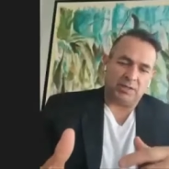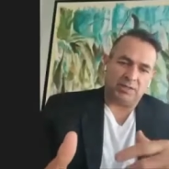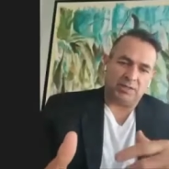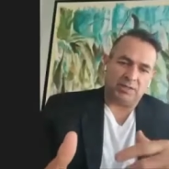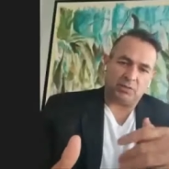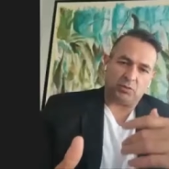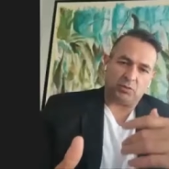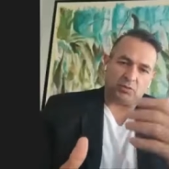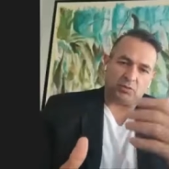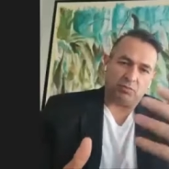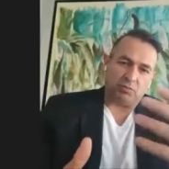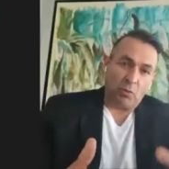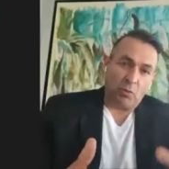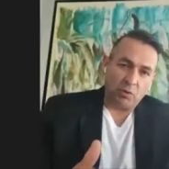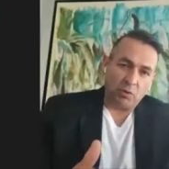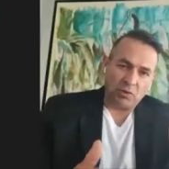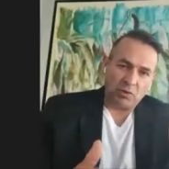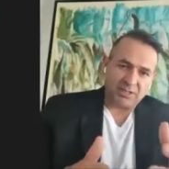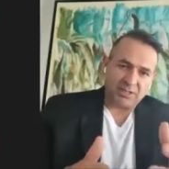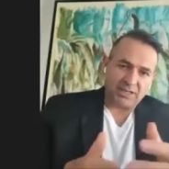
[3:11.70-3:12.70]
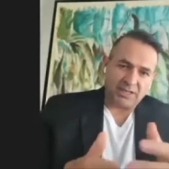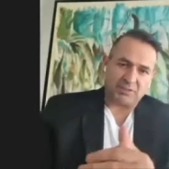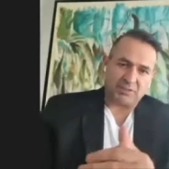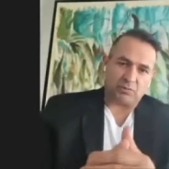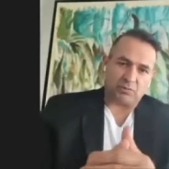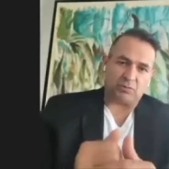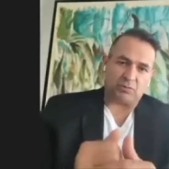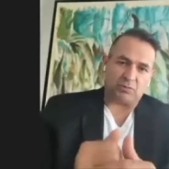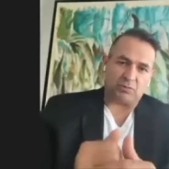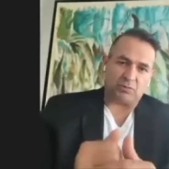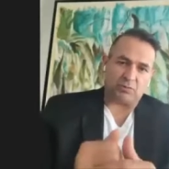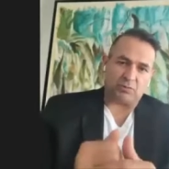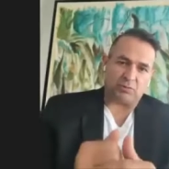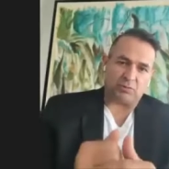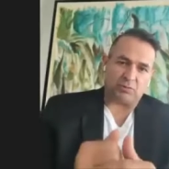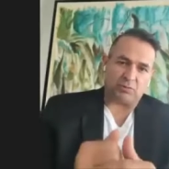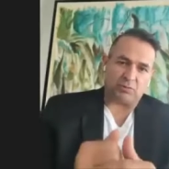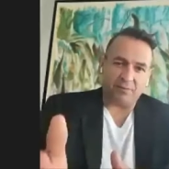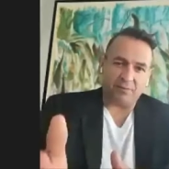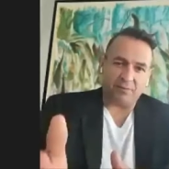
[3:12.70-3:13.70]
eh, sus bolsas, sus
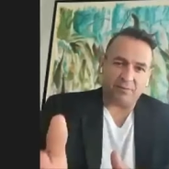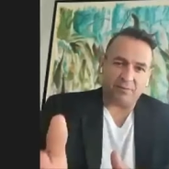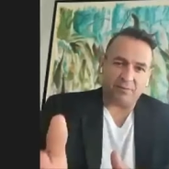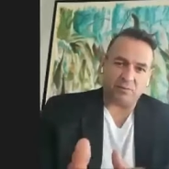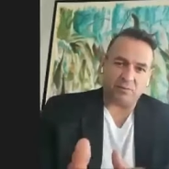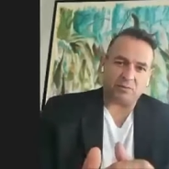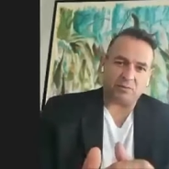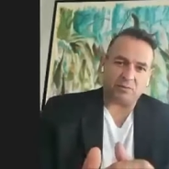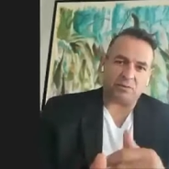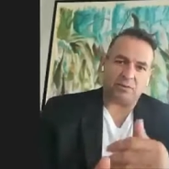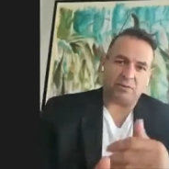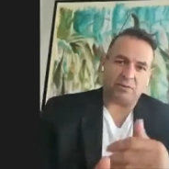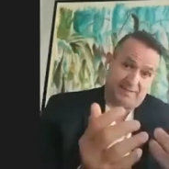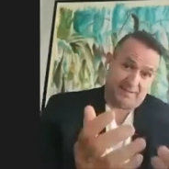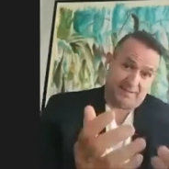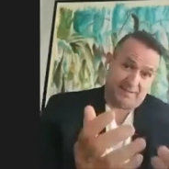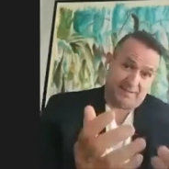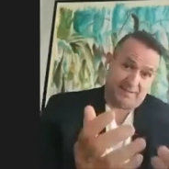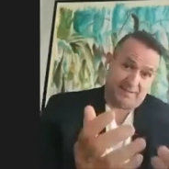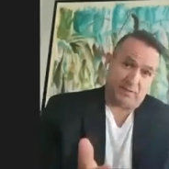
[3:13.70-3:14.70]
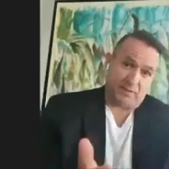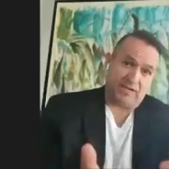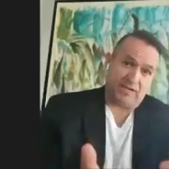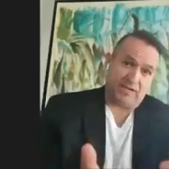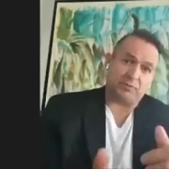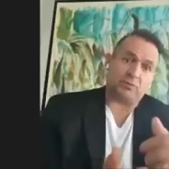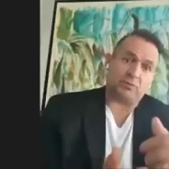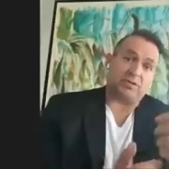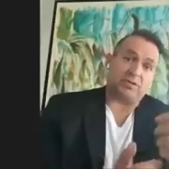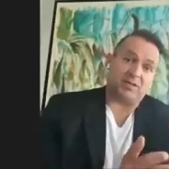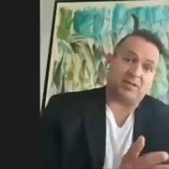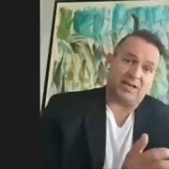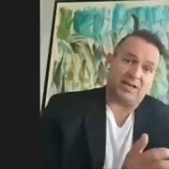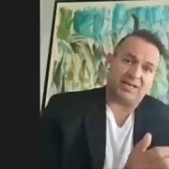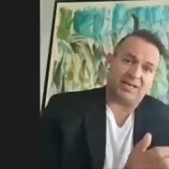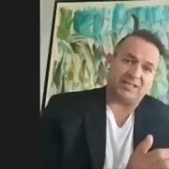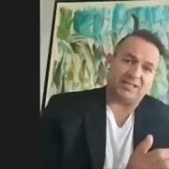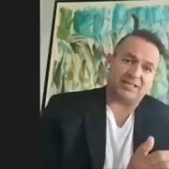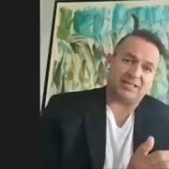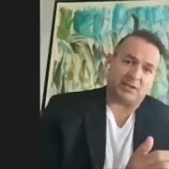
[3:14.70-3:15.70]
teléfonos, la ropa en su
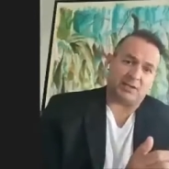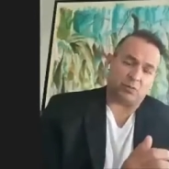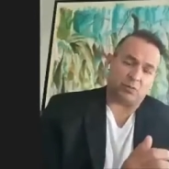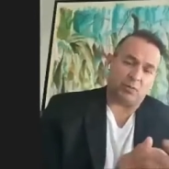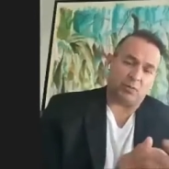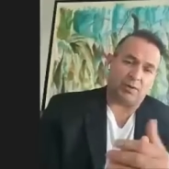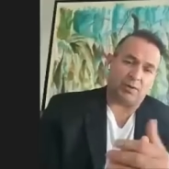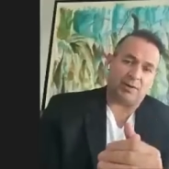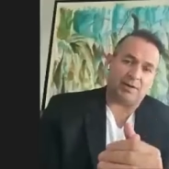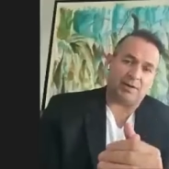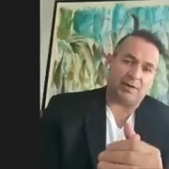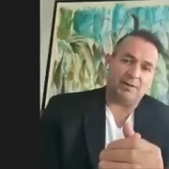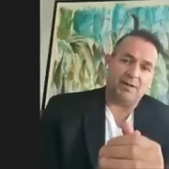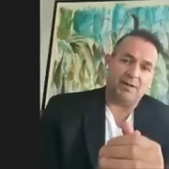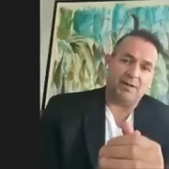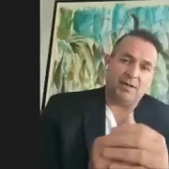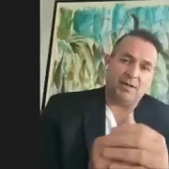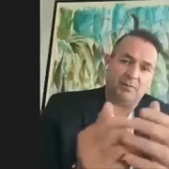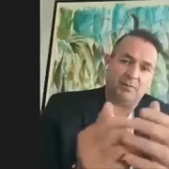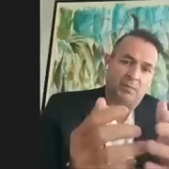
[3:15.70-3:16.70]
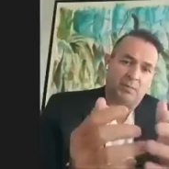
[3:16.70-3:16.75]
caso tendría que ser nueva,